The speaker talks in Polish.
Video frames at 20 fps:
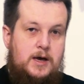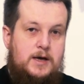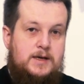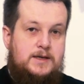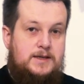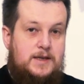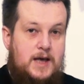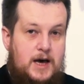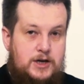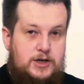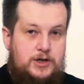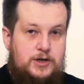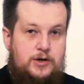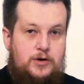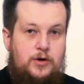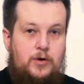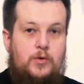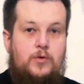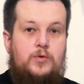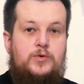Z
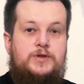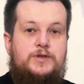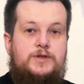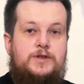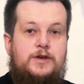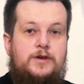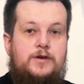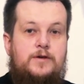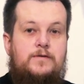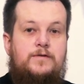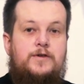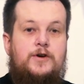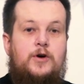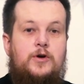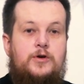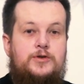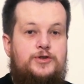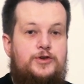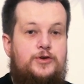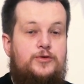naszych ust
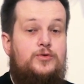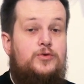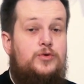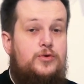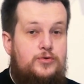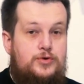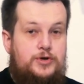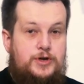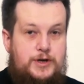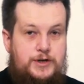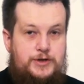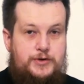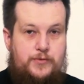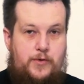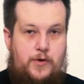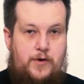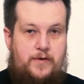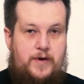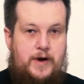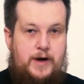wychodzą różne
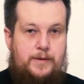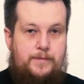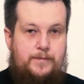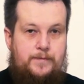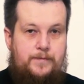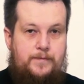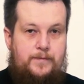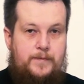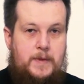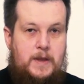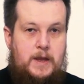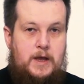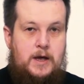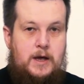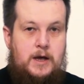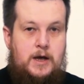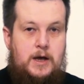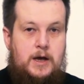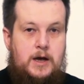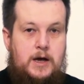słowa.
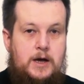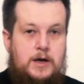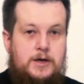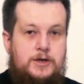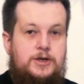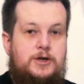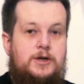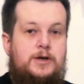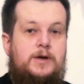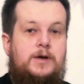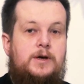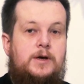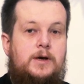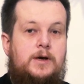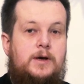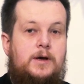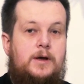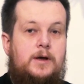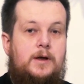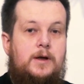Czy
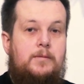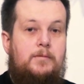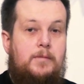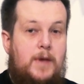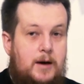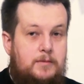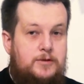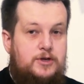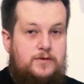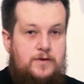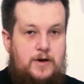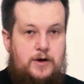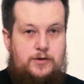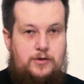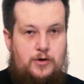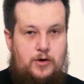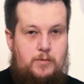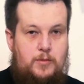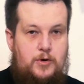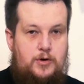mam
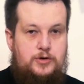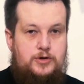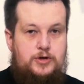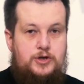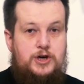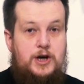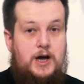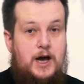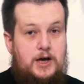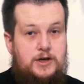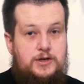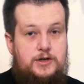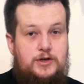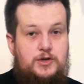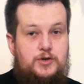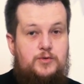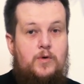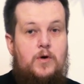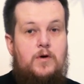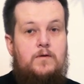świadomość, że każde
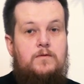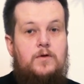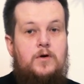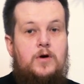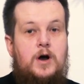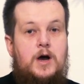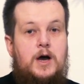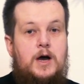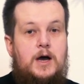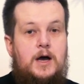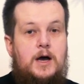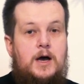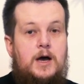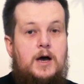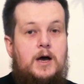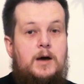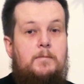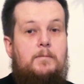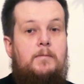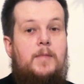słowo
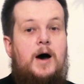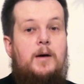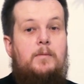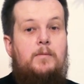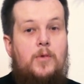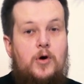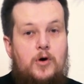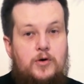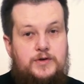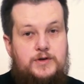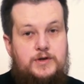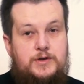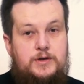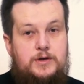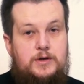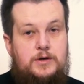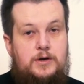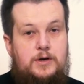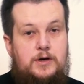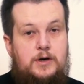ma
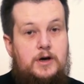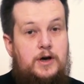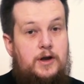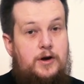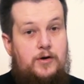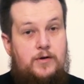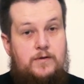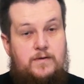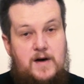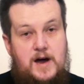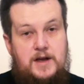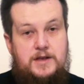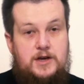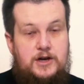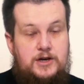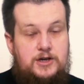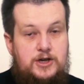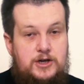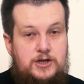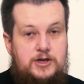moc
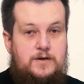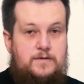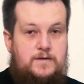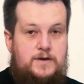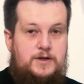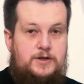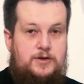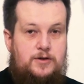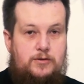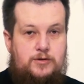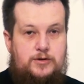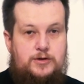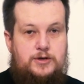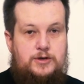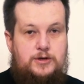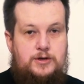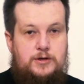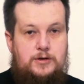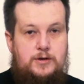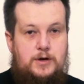kreowania
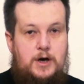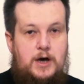rzeczywistości?